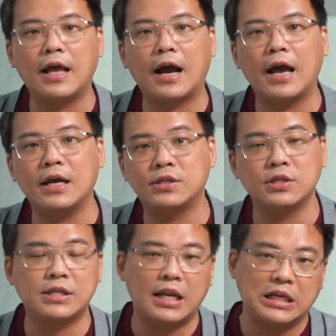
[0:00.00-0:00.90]
大概
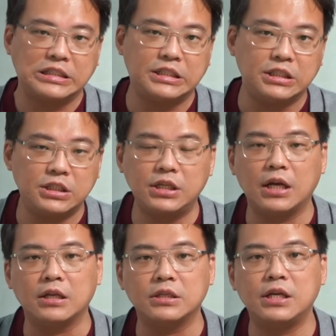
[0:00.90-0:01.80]
是产能极限。